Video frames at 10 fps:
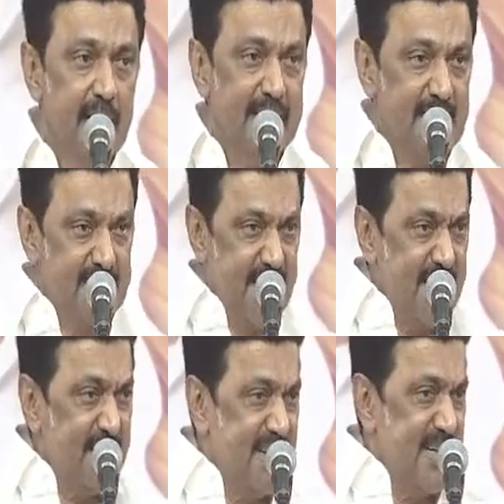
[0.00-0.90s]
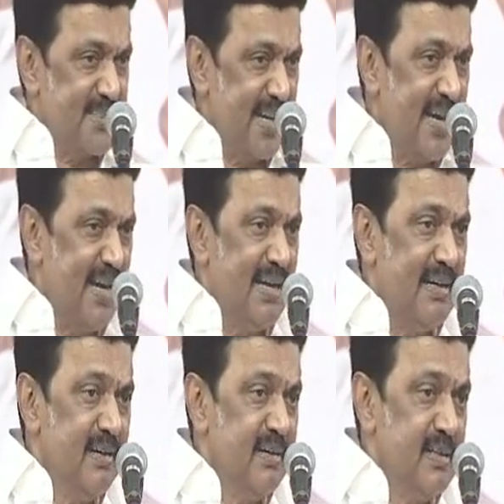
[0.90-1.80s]
அந்த செயற்கரிய செயலை
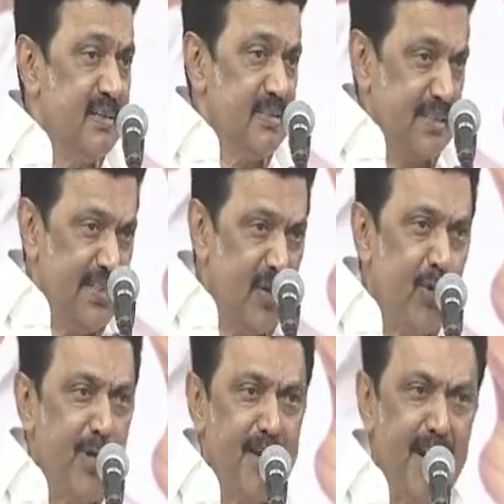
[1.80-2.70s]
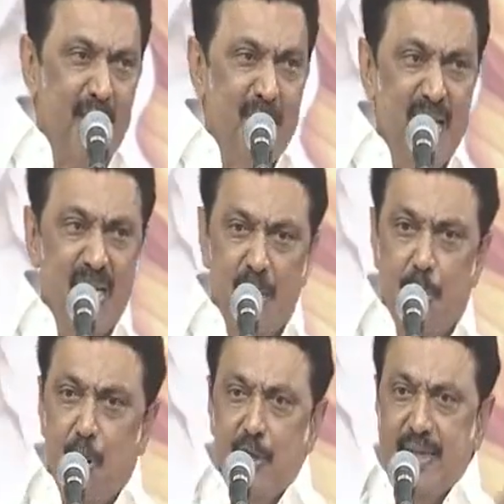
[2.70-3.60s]
செய்யக்கூடிய கடமை
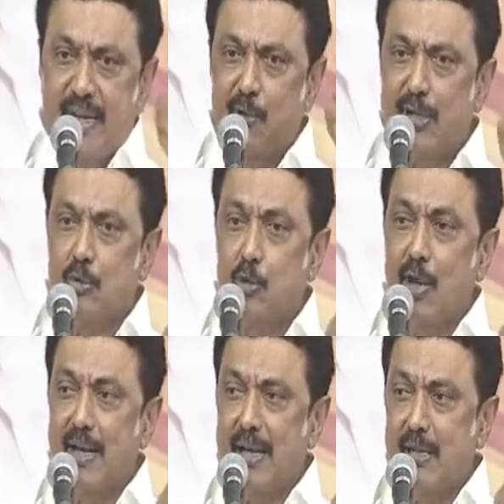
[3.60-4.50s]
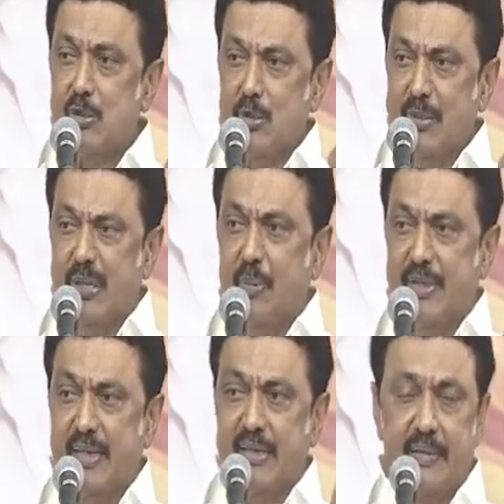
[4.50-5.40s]
இப்பொழுது என்னுடைய தோளிலே
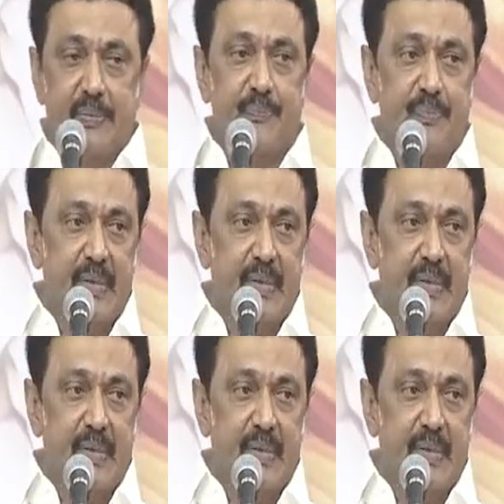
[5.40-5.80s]
சுமத்தப்பட்டிருக்கிறது